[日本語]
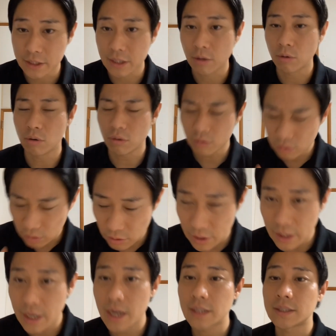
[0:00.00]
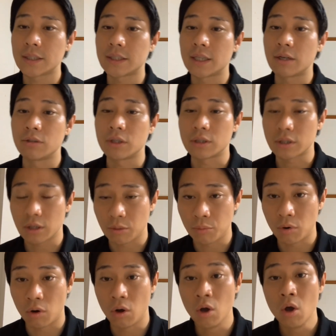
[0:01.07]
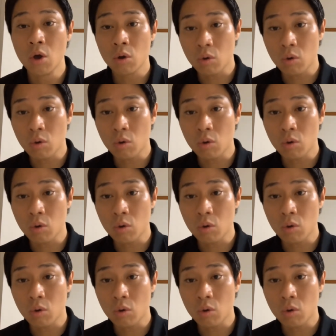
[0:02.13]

すね、本当に感謝しているんですけども、